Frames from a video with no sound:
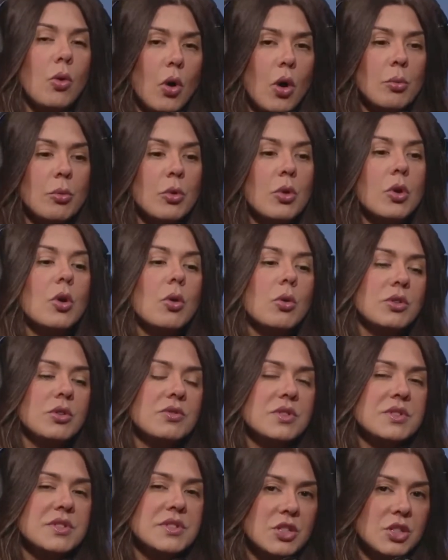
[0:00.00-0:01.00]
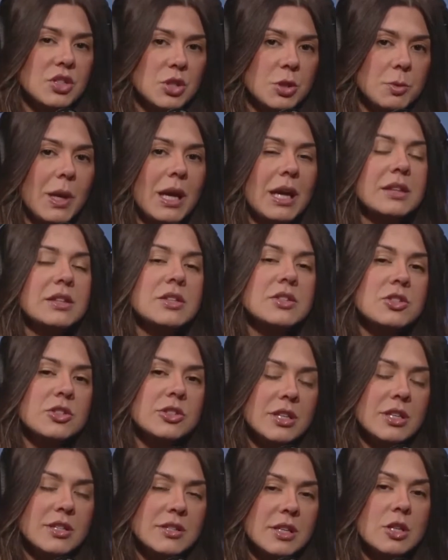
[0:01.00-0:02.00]
Como? Quando você desperta
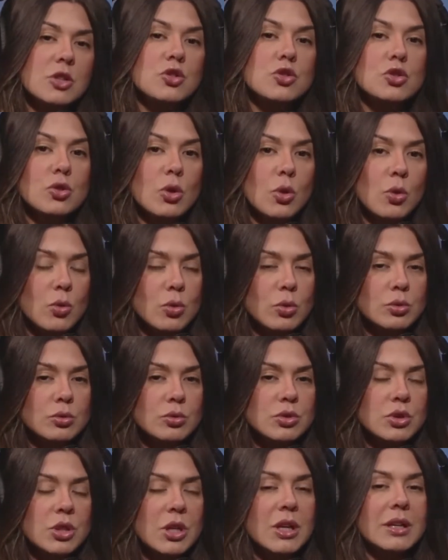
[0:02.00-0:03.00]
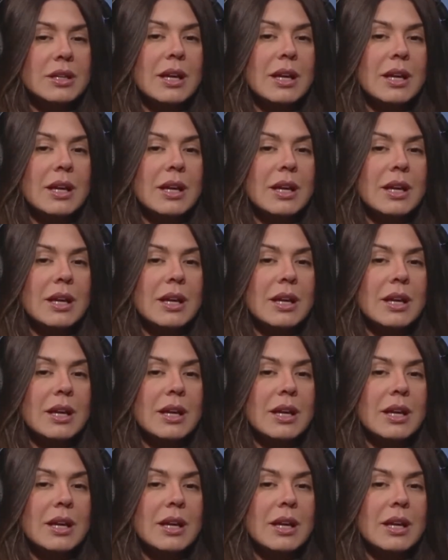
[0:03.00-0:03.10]
esses desejos ocultos